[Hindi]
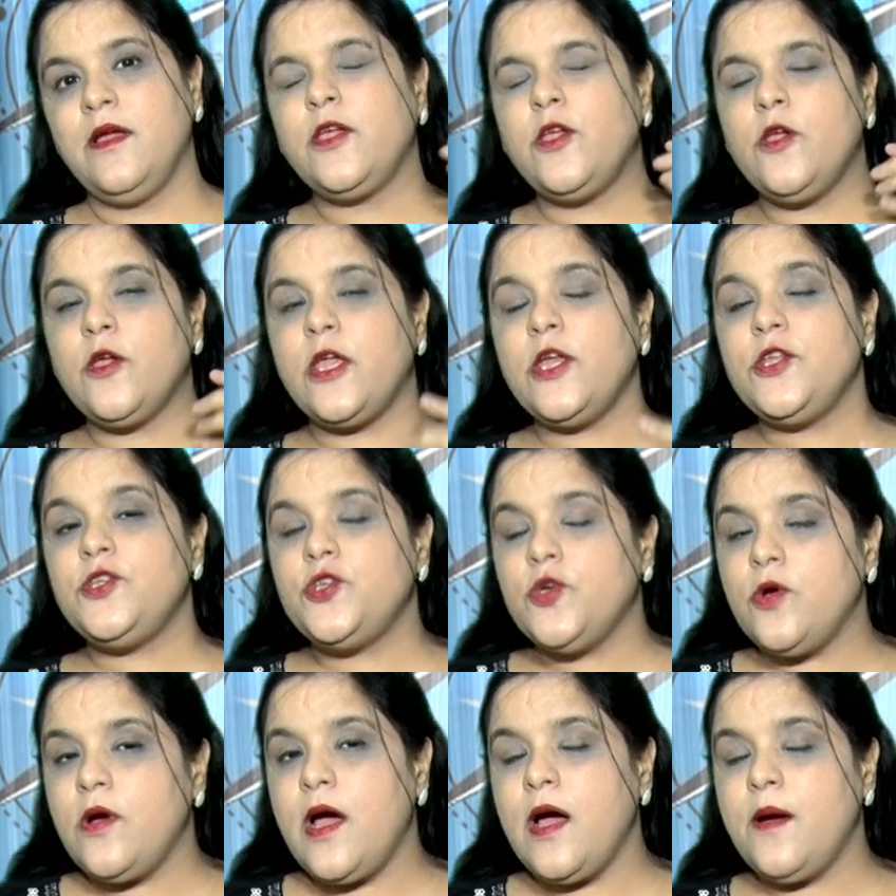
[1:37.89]
क्योंकि
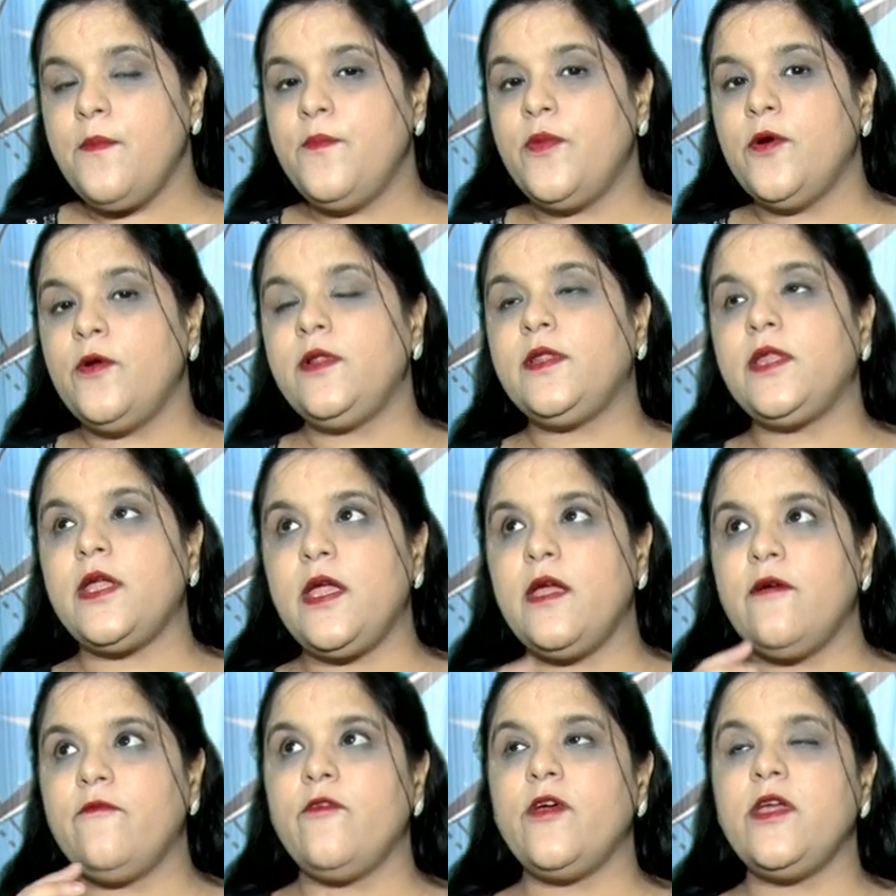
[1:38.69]
जो हम
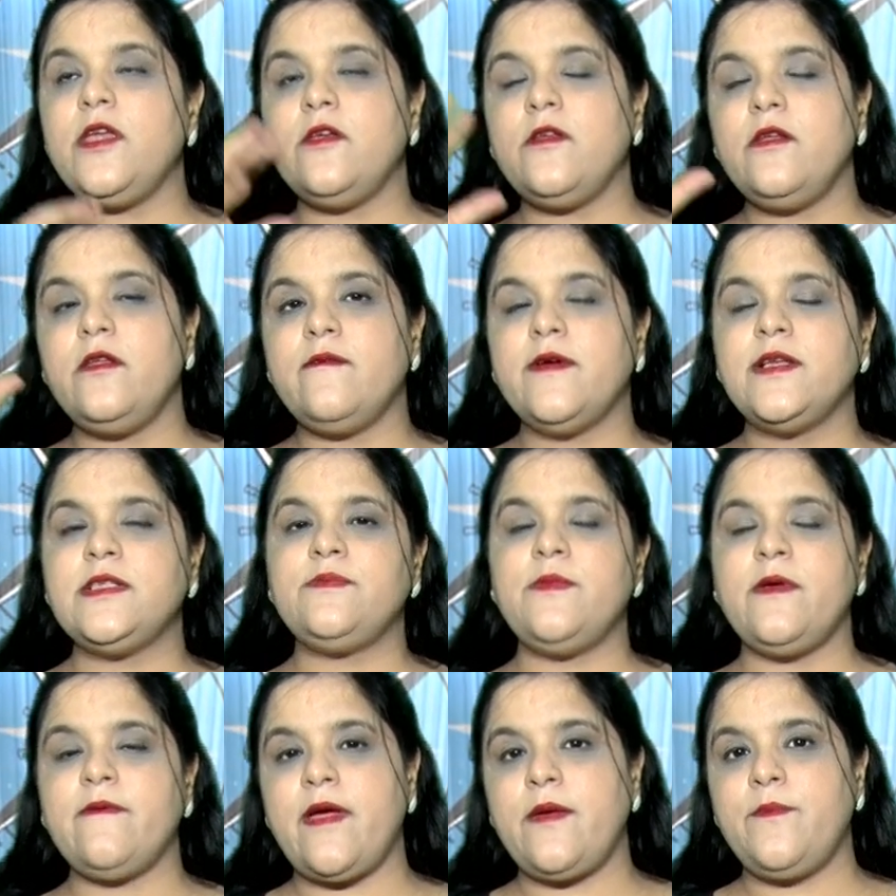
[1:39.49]
बोलते हैं वही
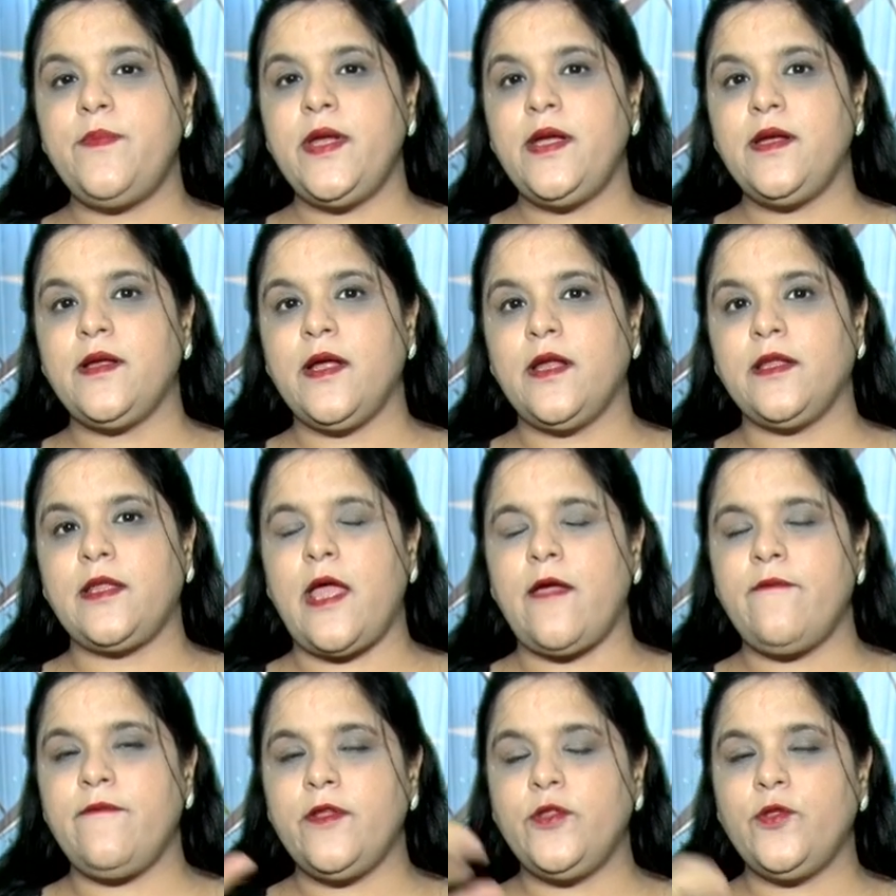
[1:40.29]
यूनिवर्स में वाइब्रेट
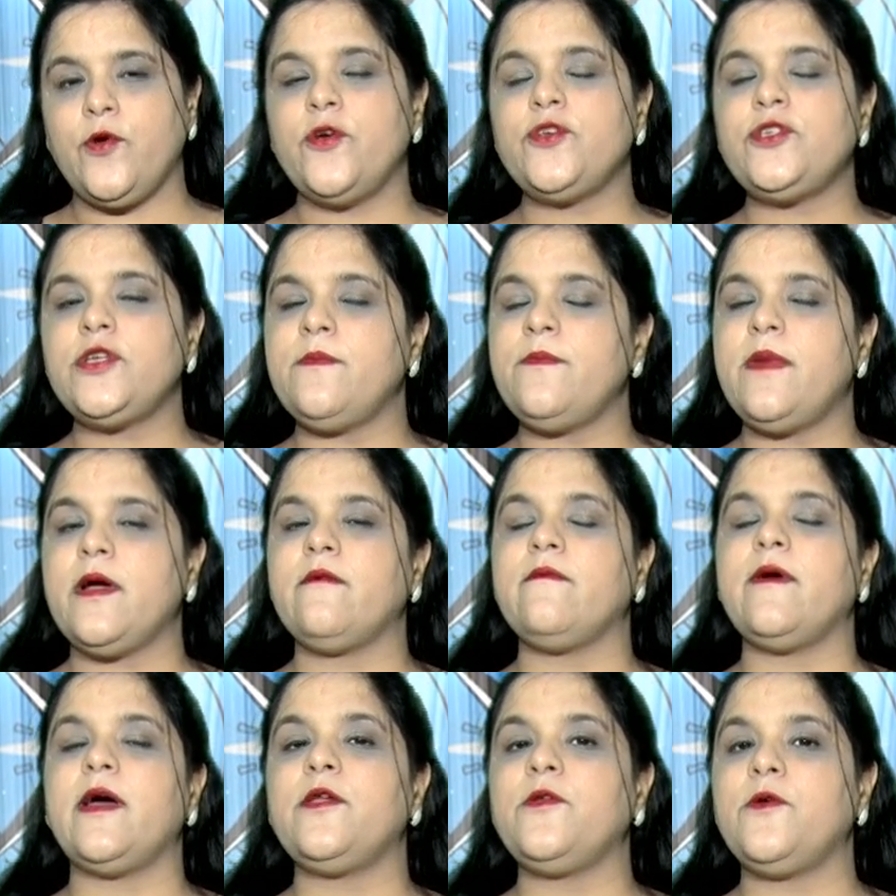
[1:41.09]
करता है फिर दोष हम
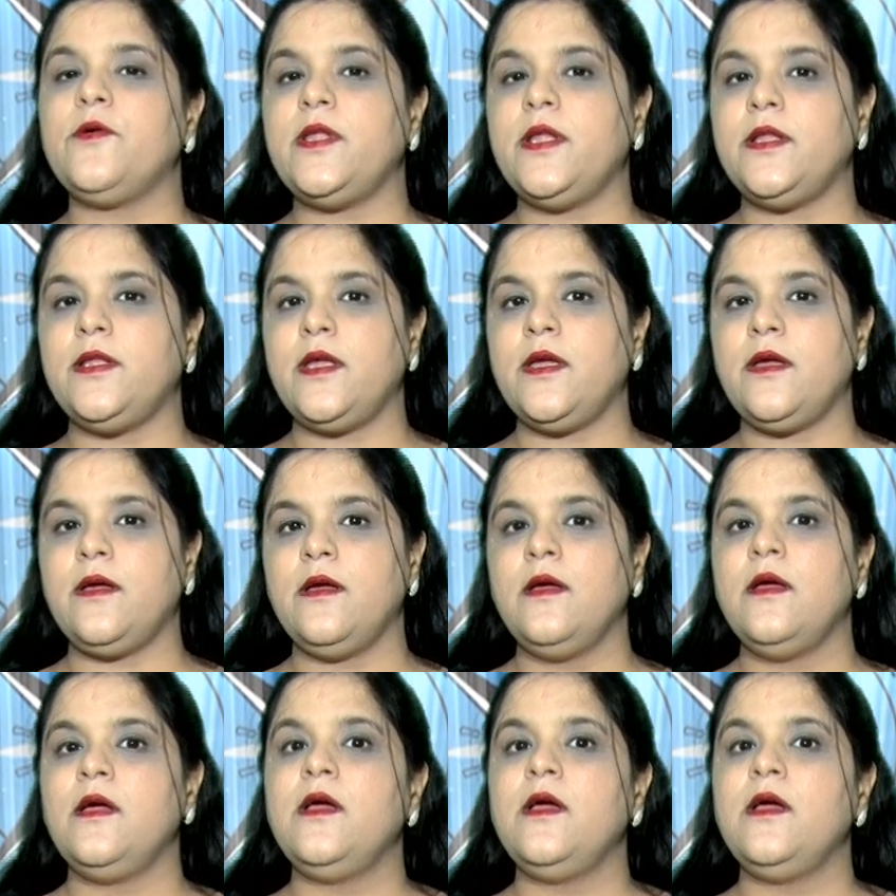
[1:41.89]
भगवान को देते हैं